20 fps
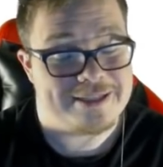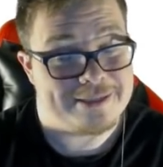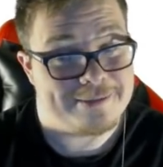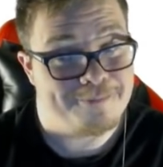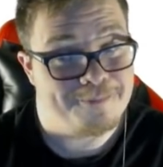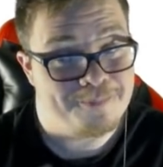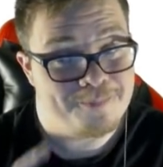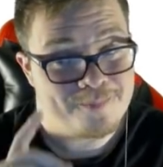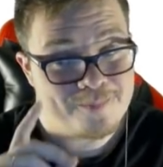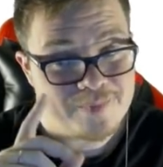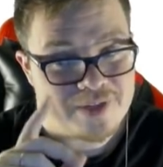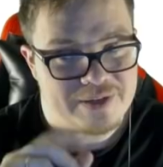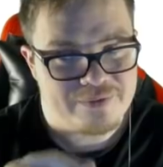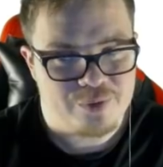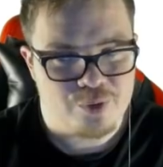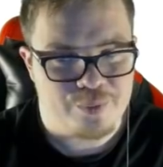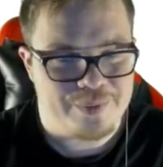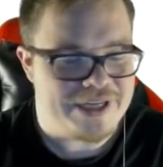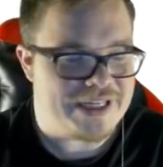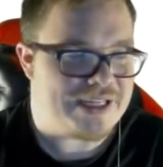Э,
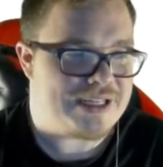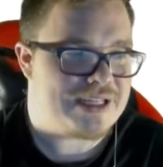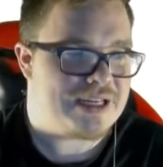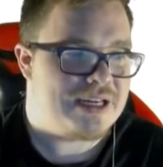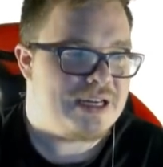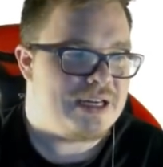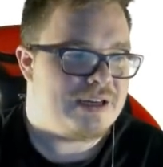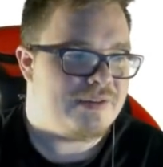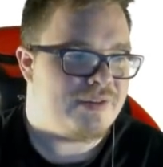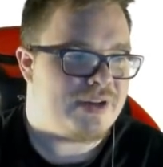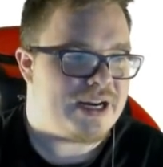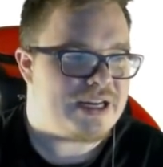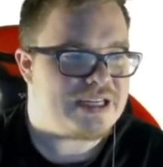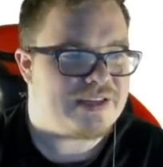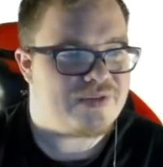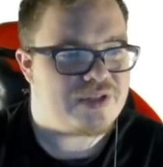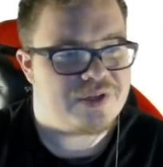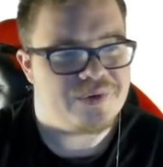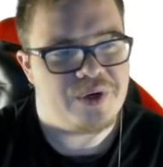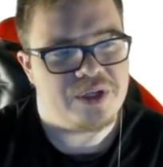вдумайтесь,
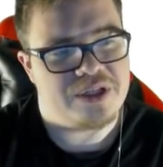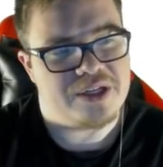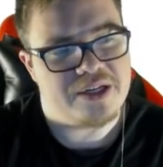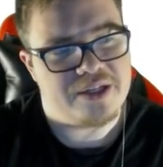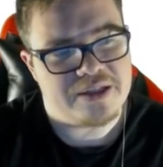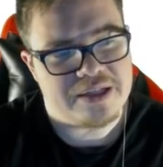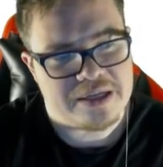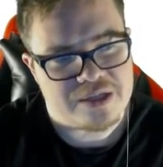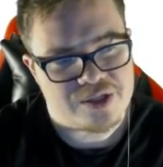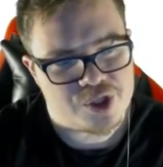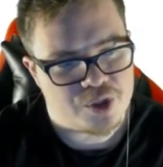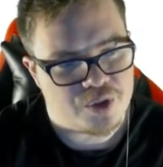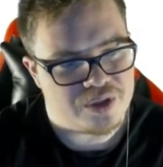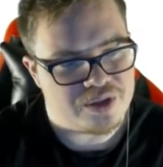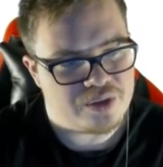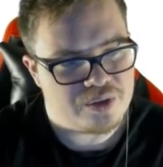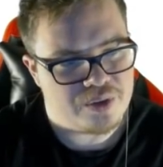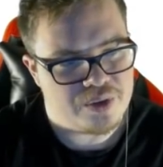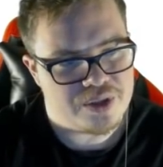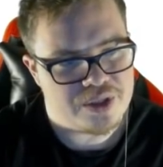вероятнее всего это летал
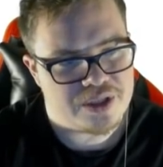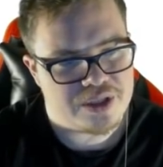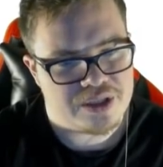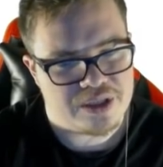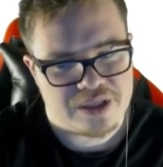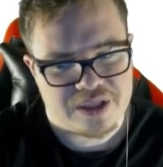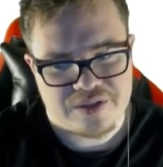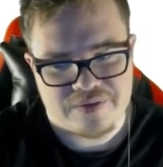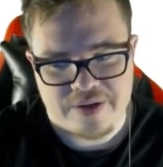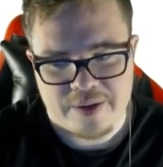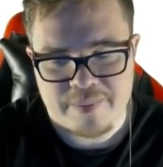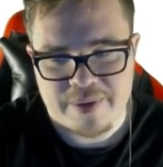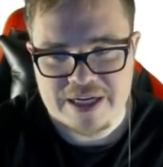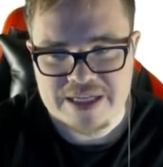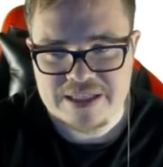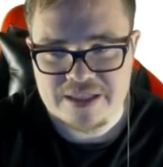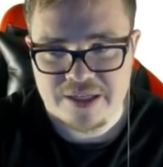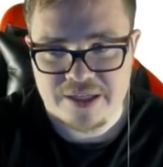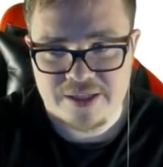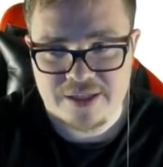шот, то есть э,
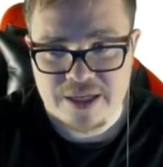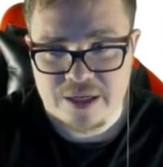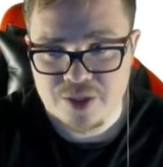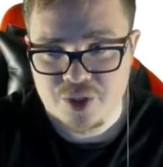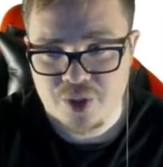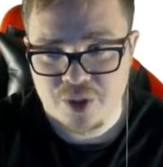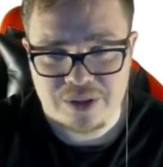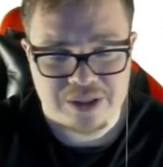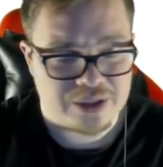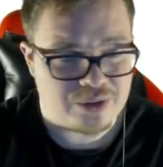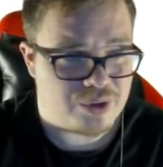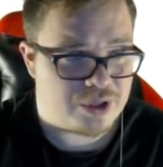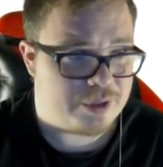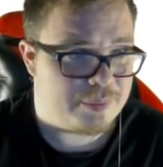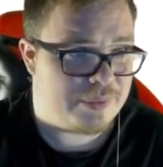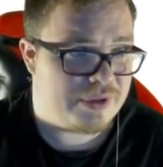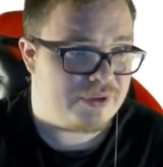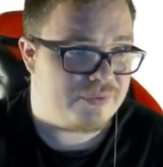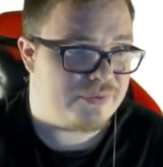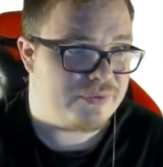своеобразный летал шот,
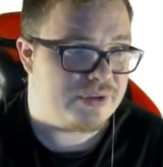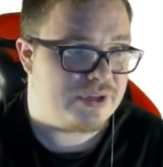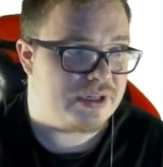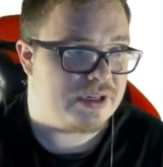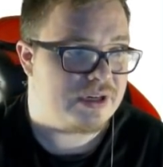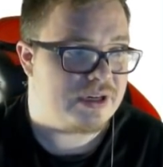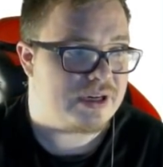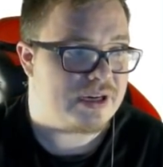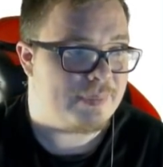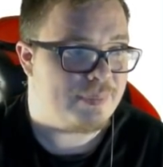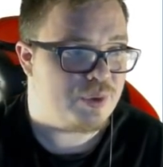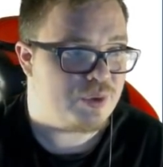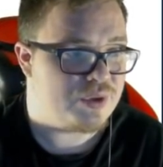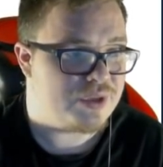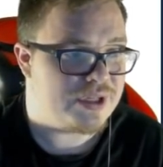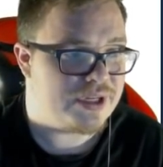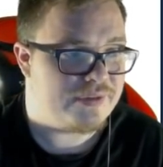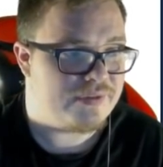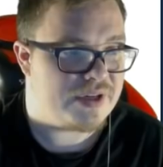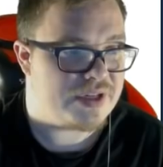который был в
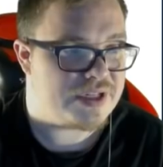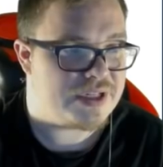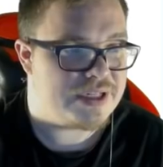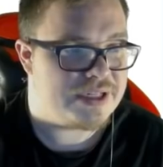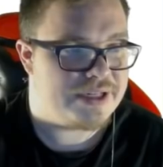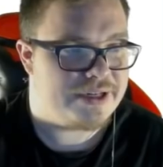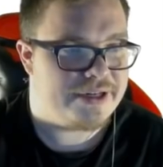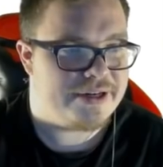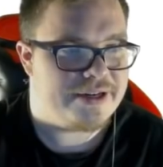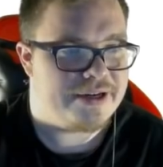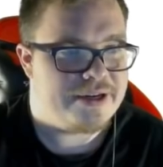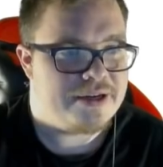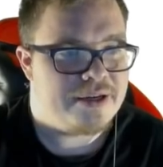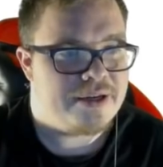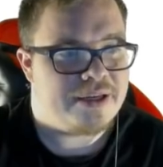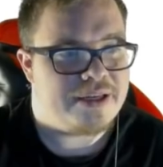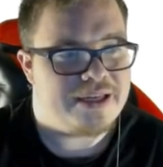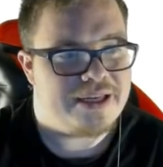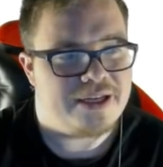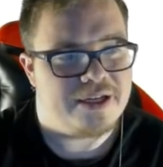компьютерной версии игры,
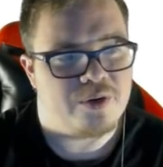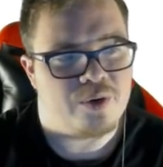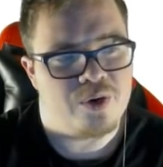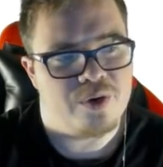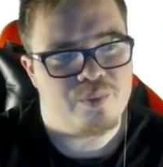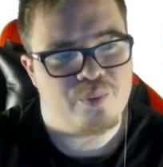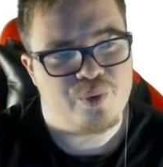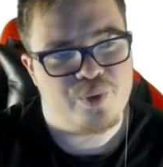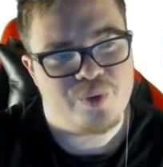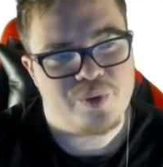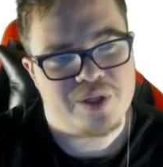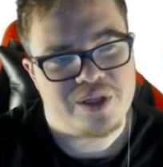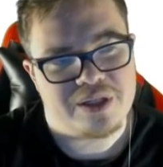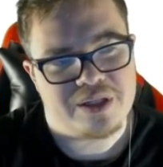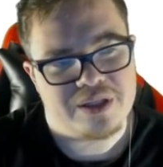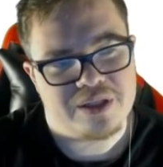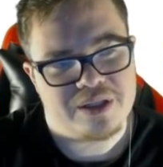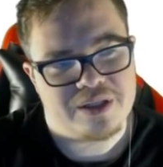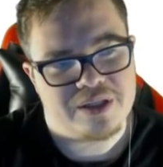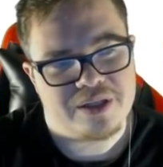и он
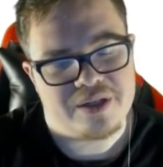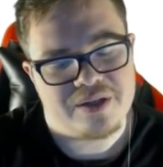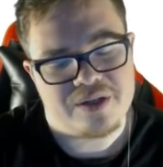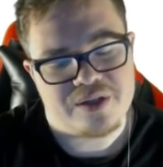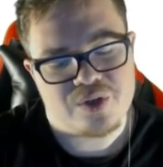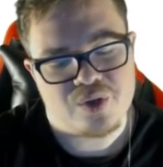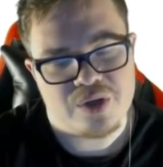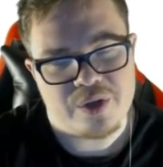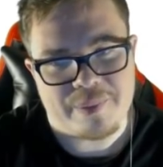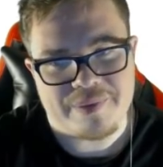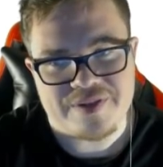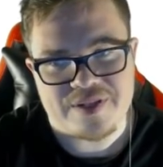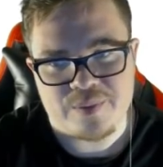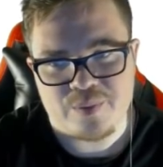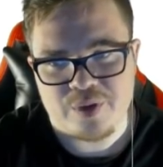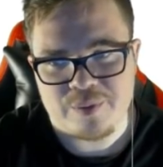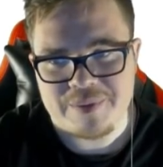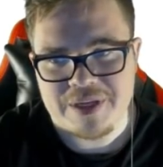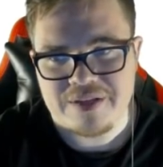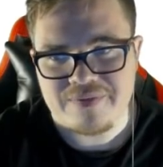будет, судя по
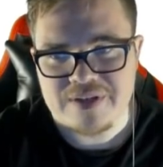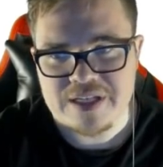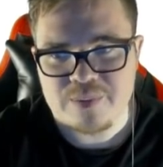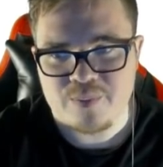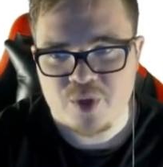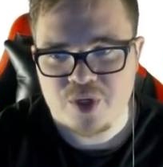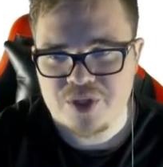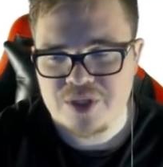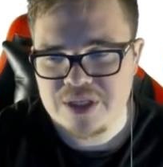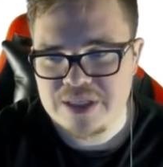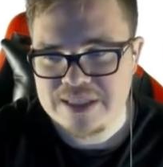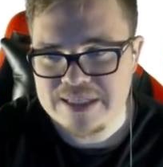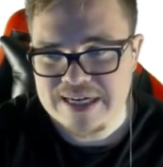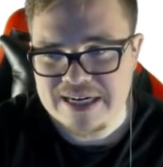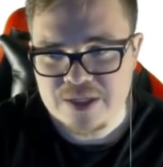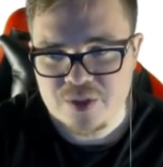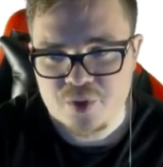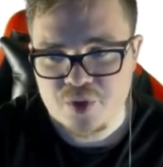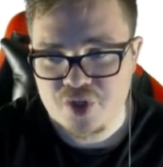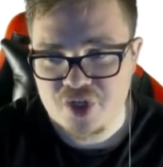всему, иметь возможность
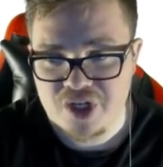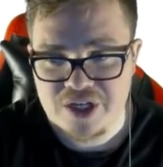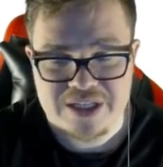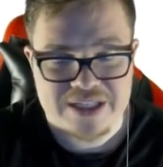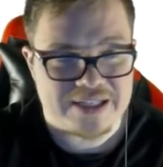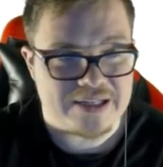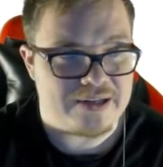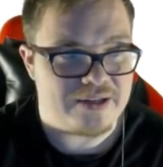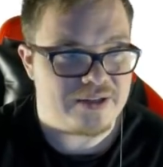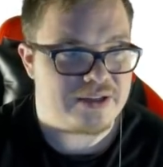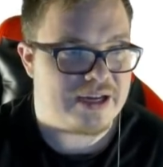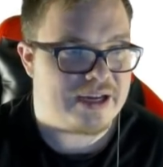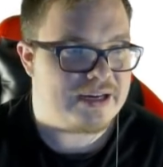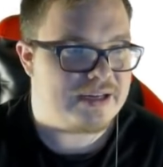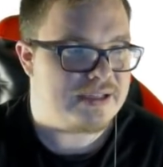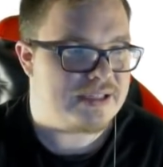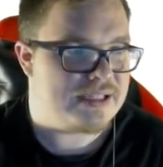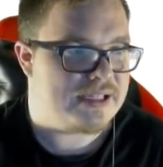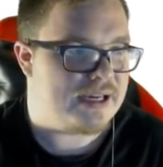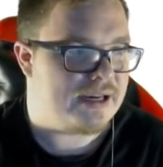сразу же
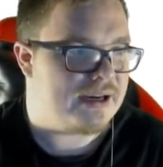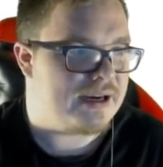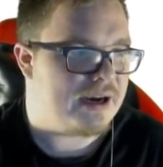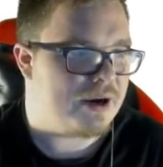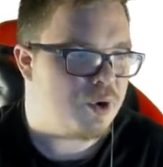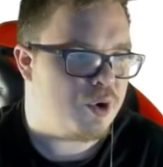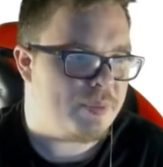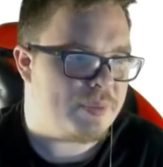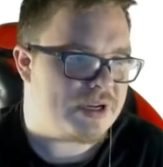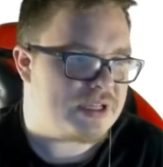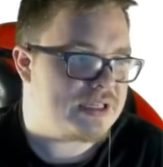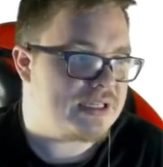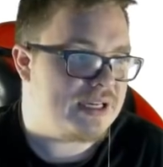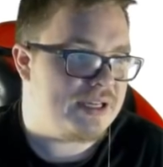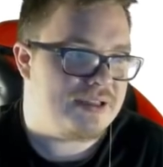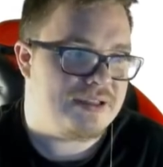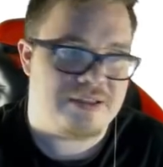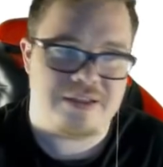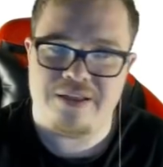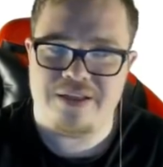залетали цель. Какой
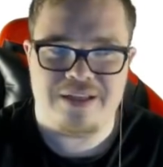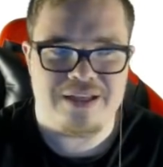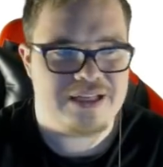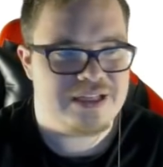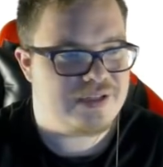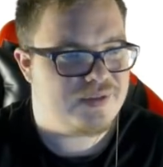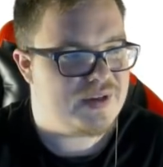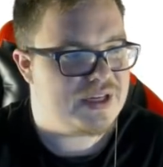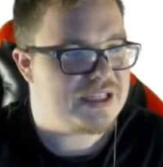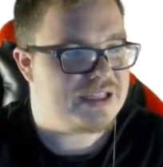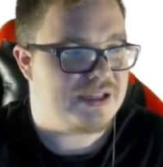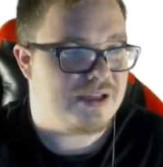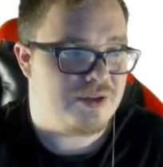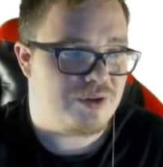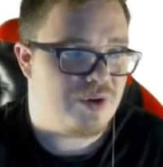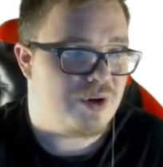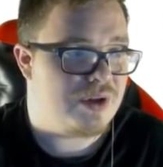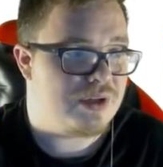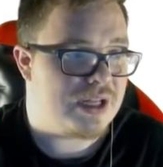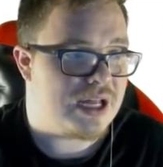процент, неизвестно,
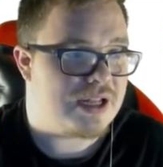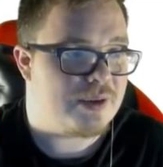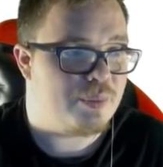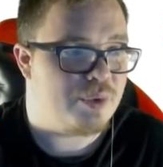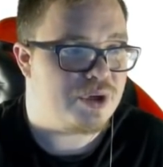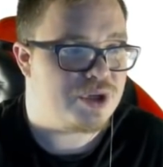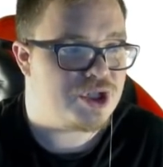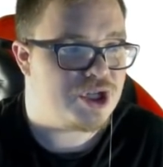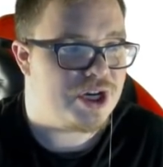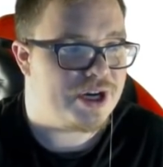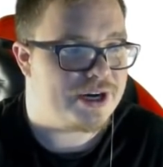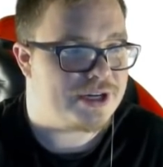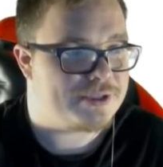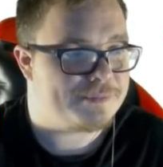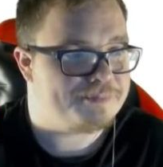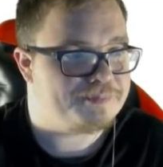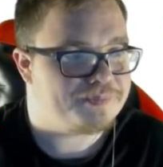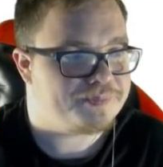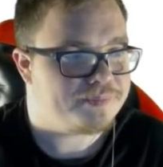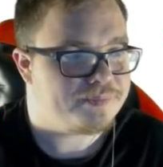но надо будет чекать.